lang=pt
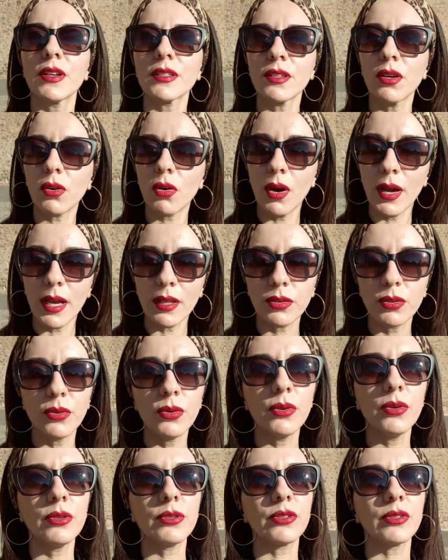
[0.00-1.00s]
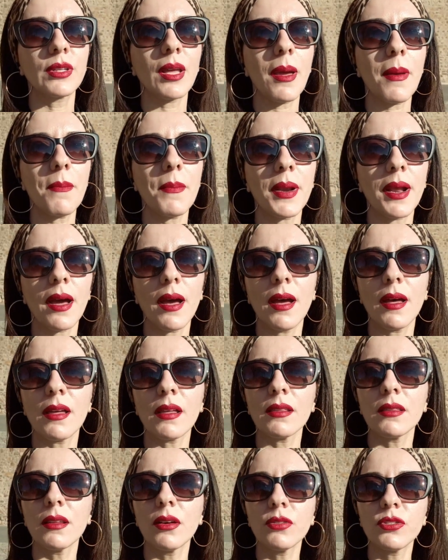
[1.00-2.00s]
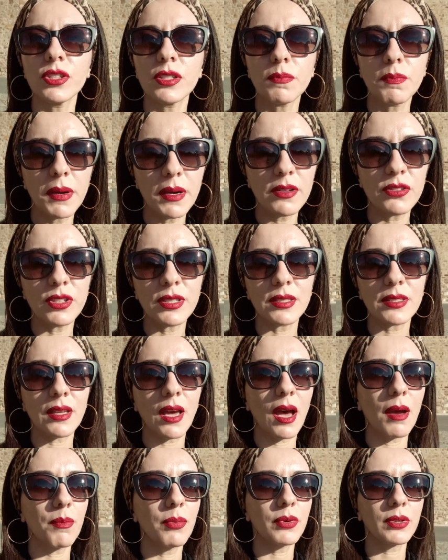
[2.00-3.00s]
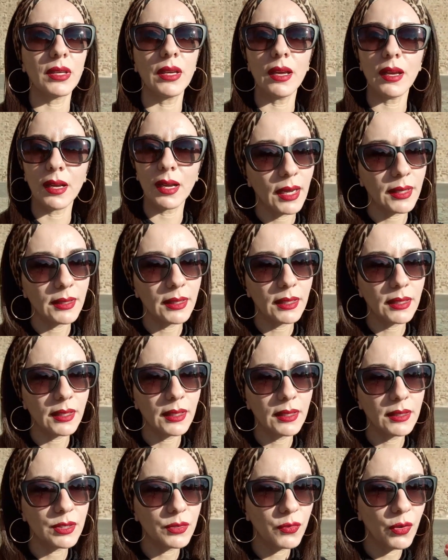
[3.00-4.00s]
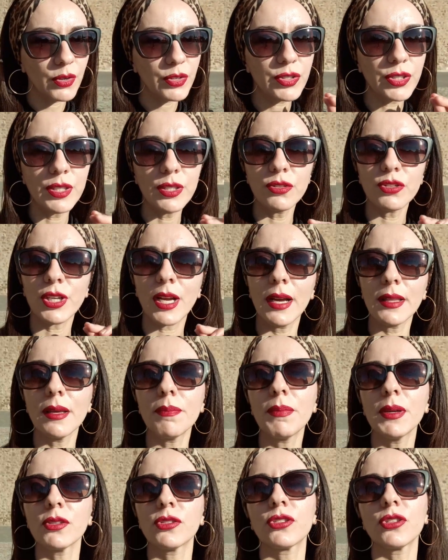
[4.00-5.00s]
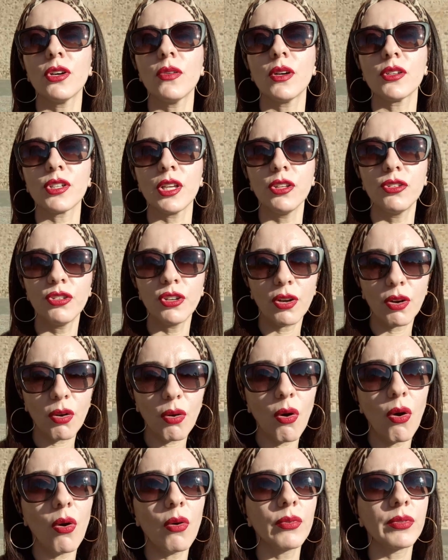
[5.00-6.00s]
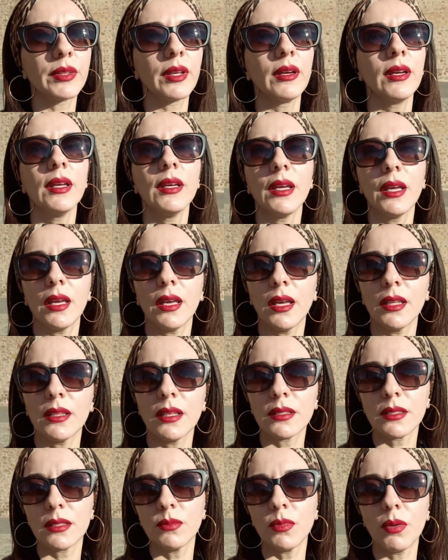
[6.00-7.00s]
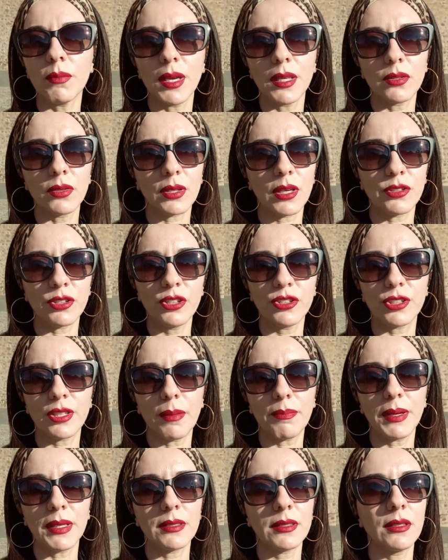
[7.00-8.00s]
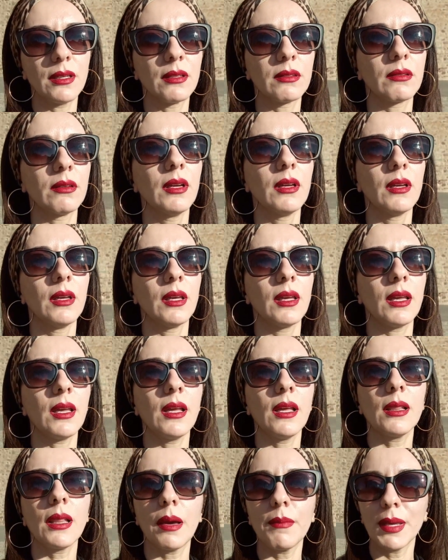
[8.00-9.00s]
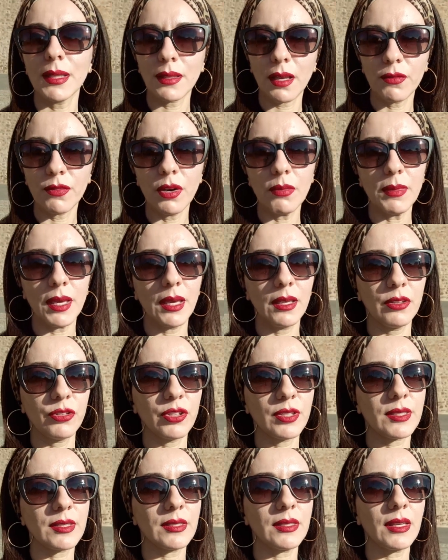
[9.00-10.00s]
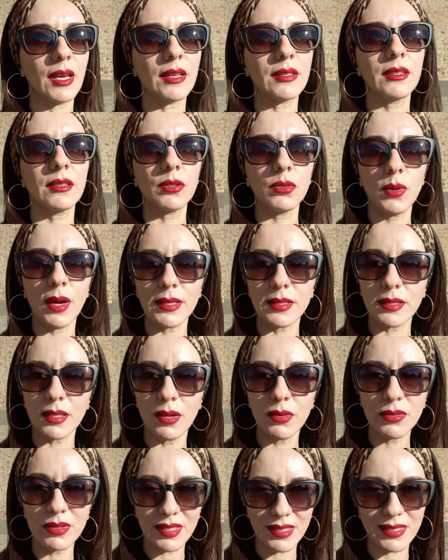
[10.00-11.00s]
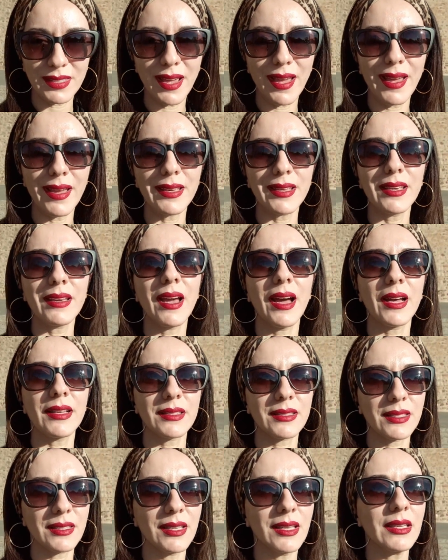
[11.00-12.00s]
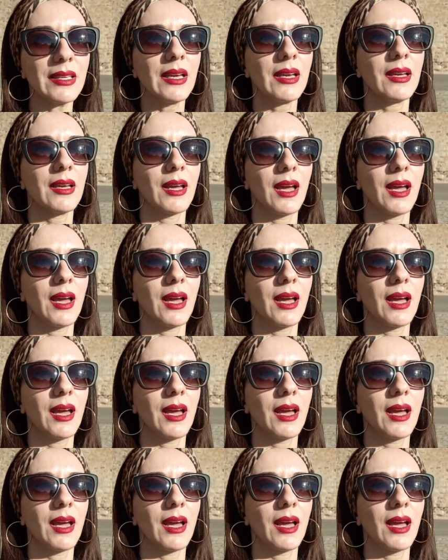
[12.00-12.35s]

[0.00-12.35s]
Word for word: fazer o correto uso, né, para não desperdiçar, porque cada esforcinho de cada pessoa a gente conta é, nesse momento que a gente está passando. E lamentavelmente, se a situação segue assim,